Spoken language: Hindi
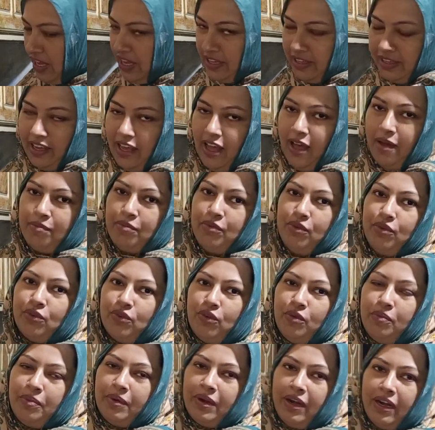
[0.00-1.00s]
से कहा कि आप
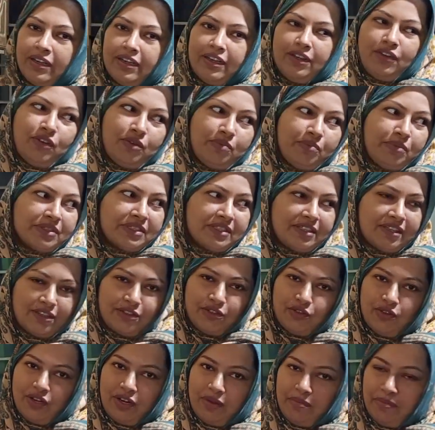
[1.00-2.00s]
लोगों को पराठे और
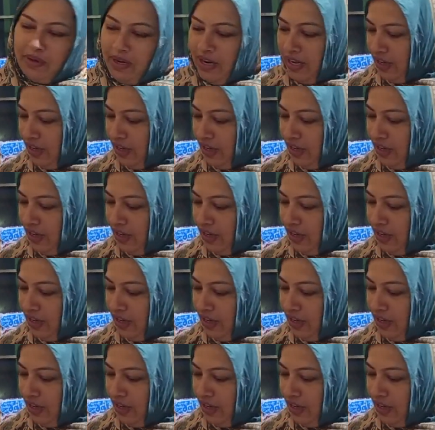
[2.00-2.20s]
मसल जो है ना